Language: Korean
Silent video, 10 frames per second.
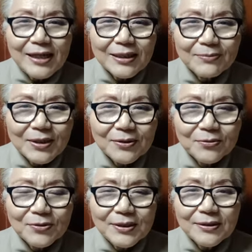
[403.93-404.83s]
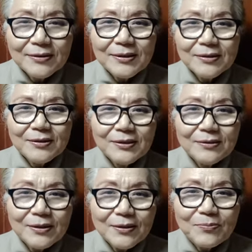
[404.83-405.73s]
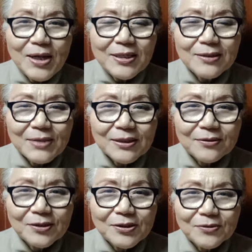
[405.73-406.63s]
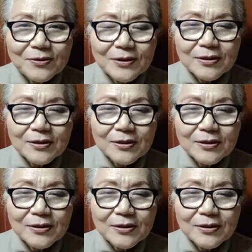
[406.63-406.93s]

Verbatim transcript: 하게 만들고 이런 이런 페인을 만드는 거죠.